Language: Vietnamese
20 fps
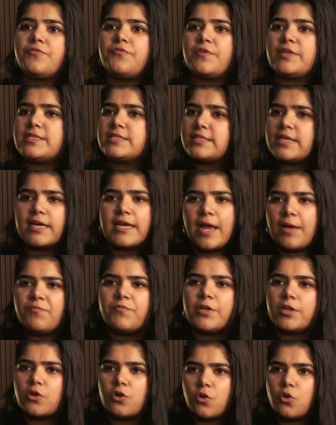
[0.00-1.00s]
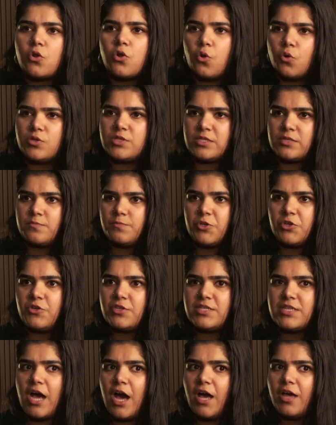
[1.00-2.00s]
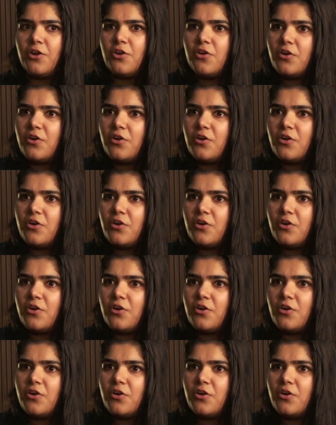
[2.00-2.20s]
Ấn Độ vào năm 2020